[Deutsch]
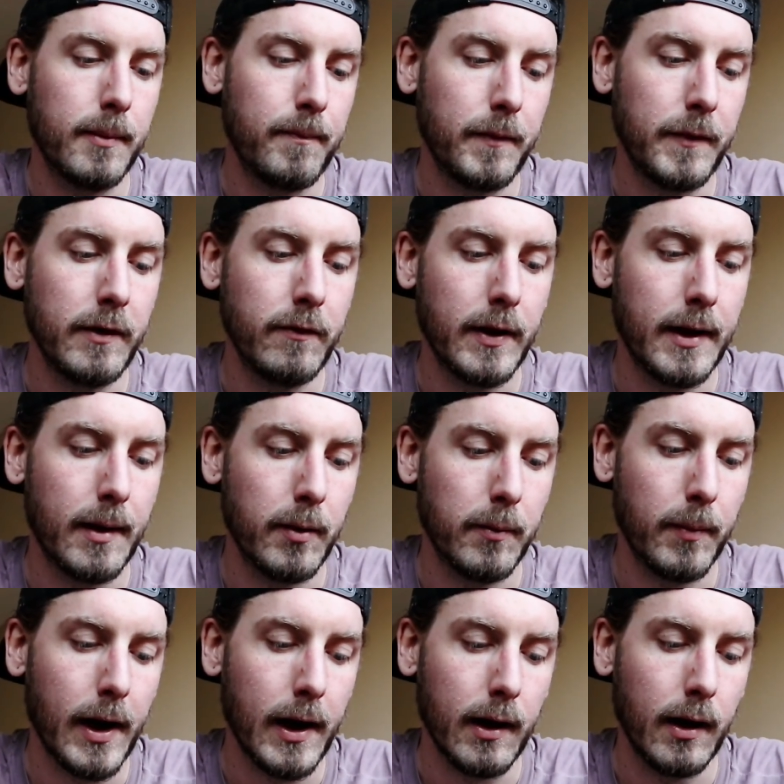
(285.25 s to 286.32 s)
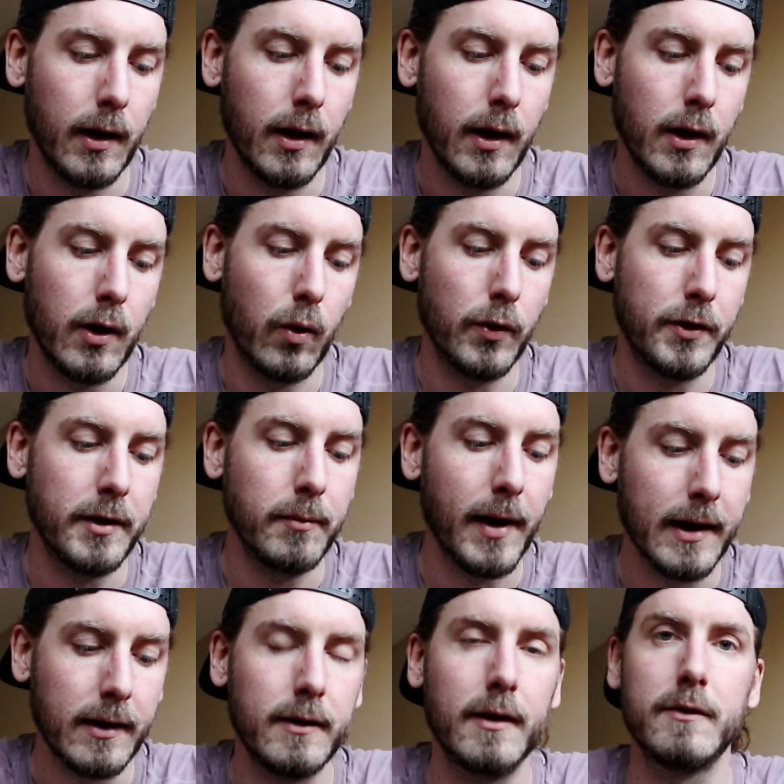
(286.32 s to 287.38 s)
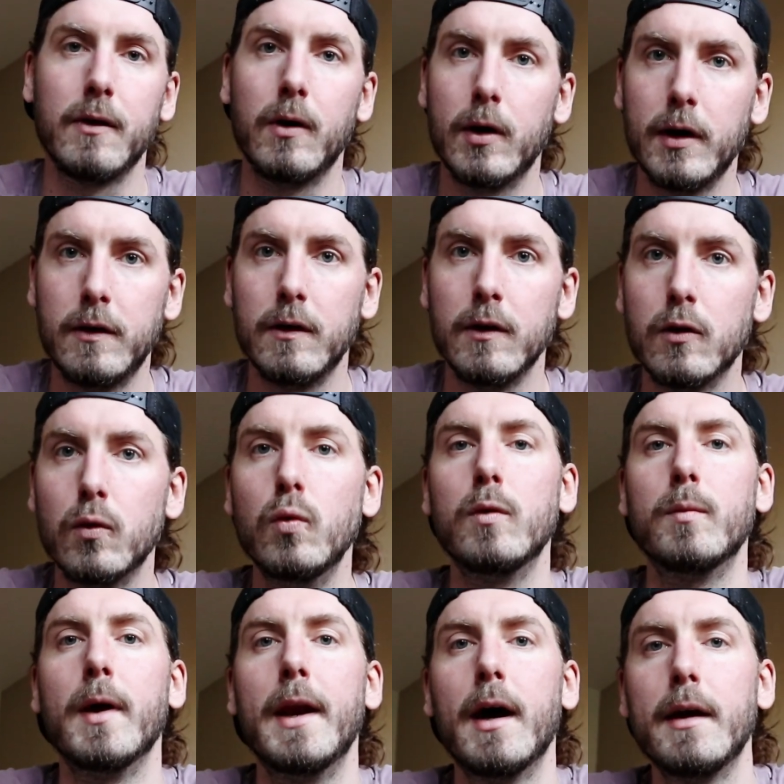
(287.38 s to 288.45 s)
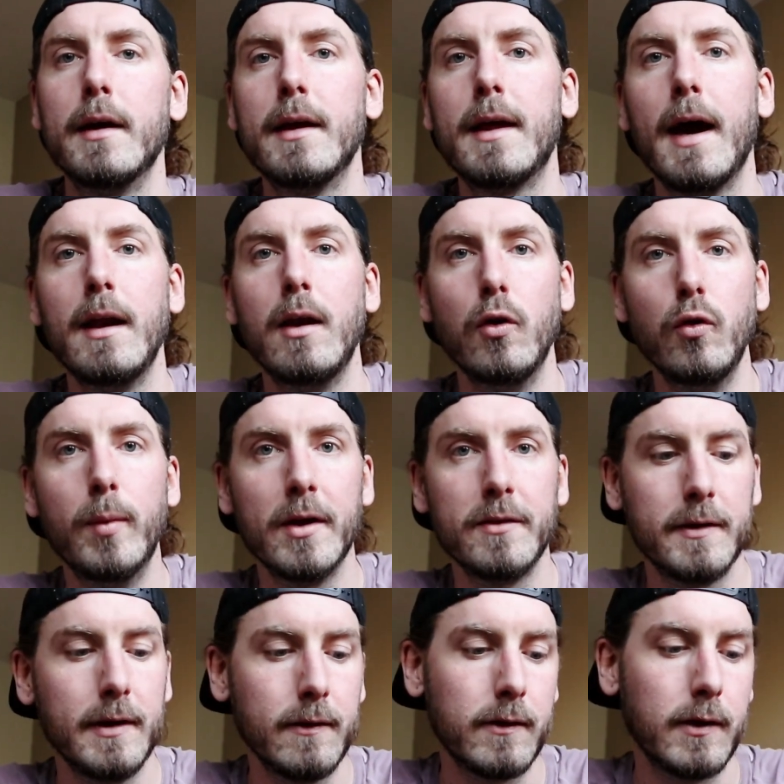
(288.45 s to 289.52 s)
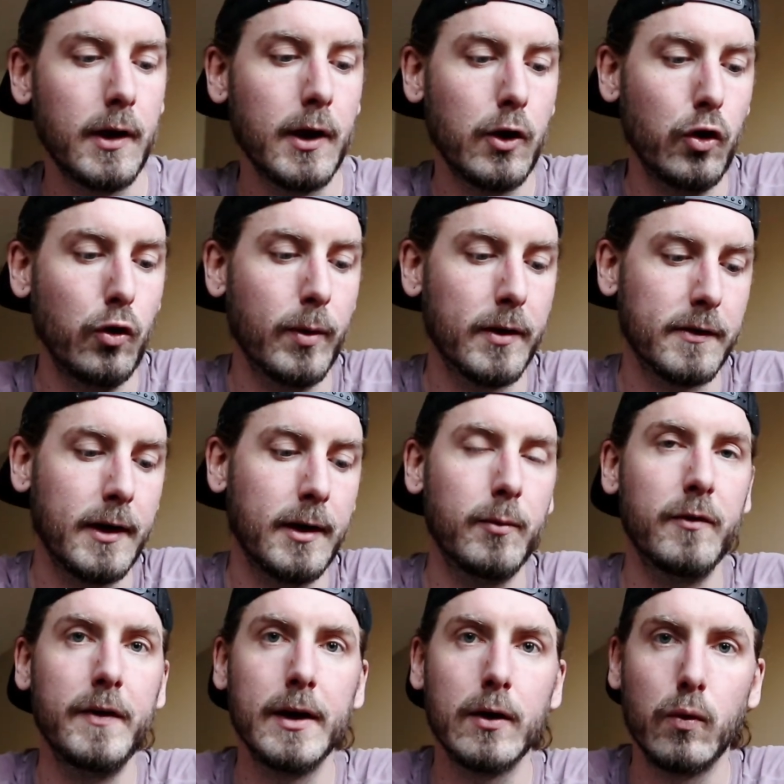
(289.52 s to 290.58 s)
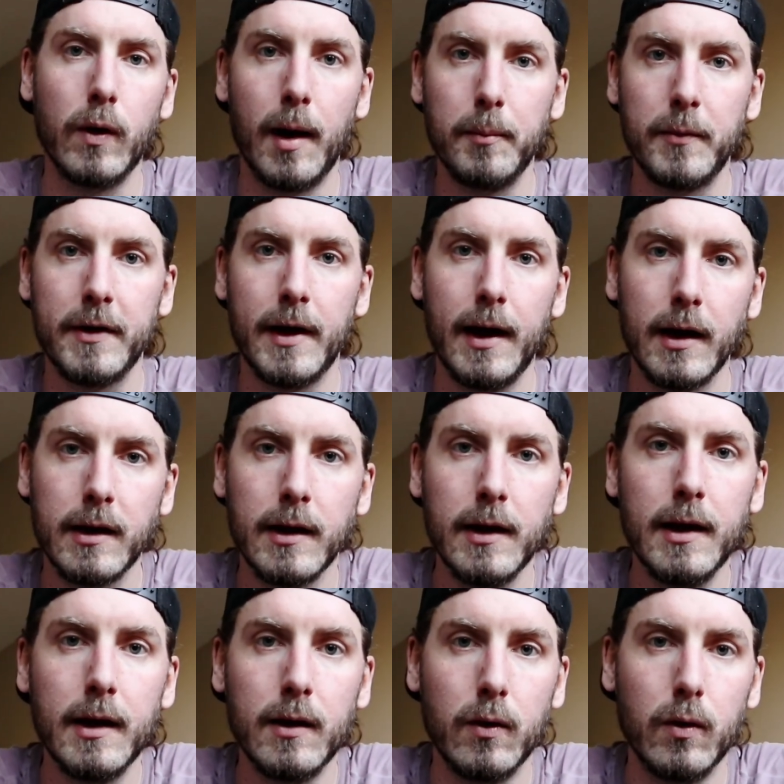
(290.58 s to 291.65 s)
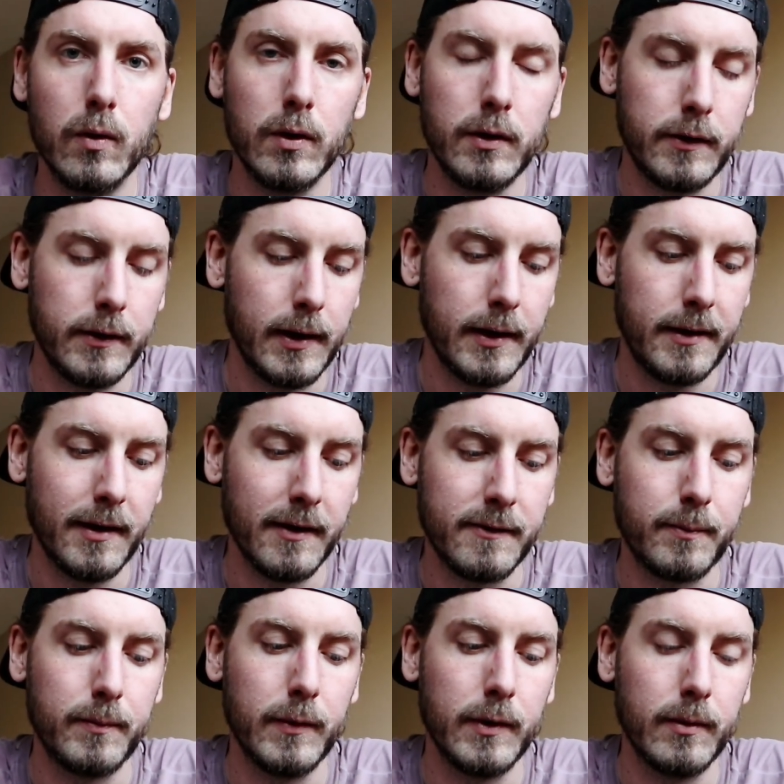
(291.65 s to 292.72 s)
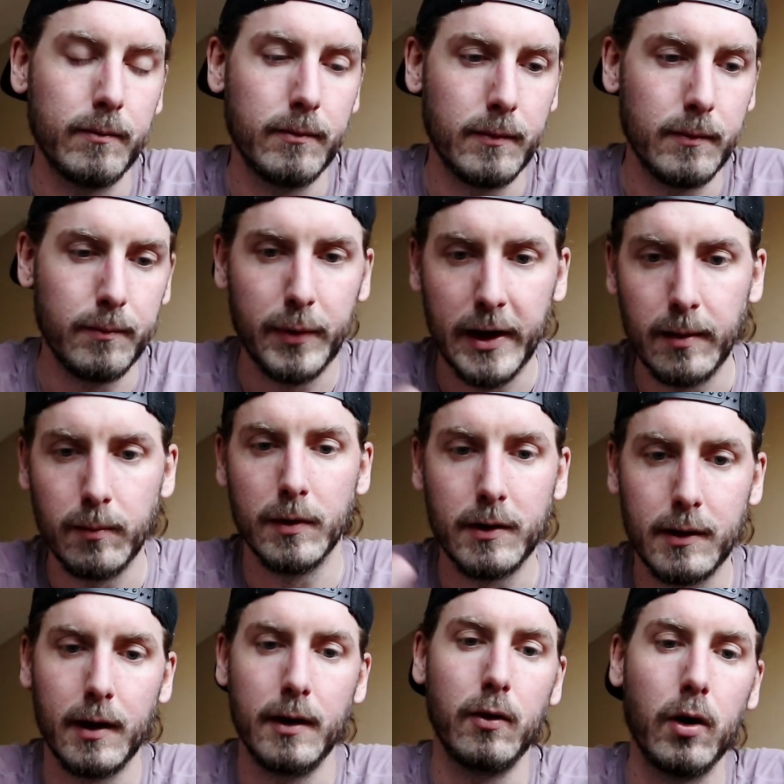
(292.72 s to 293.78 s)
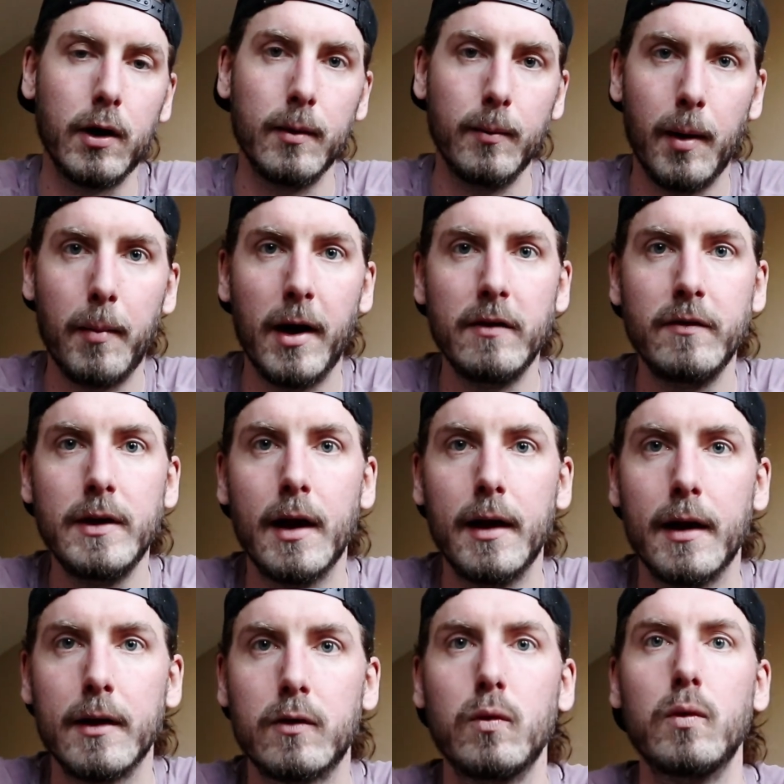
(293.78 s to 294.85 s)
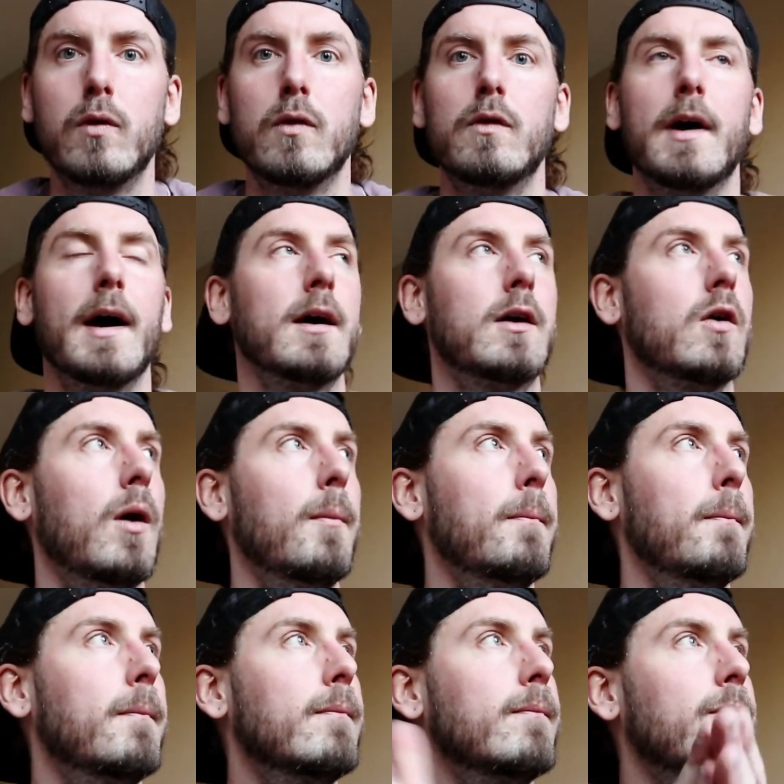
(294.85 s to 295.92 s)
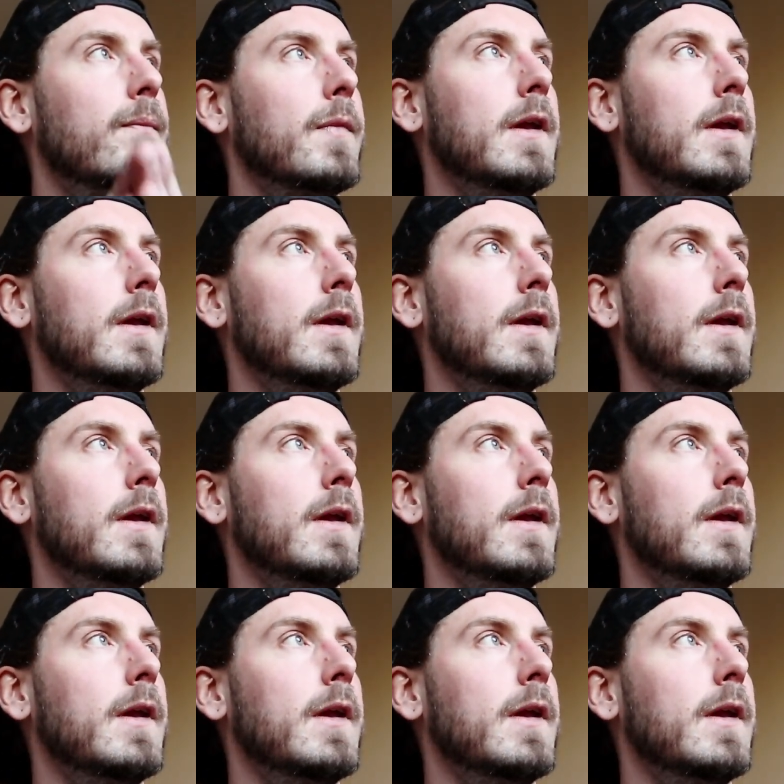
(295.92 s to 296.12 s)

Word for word: ähm, die wir damit machen. Und die machen das auch richtig gut. Man hat eine geile Übersicht über seine Bewegung am Tag. Und äh, das bringt mich dann doch immer mal wieder dazu zu sagen, komm,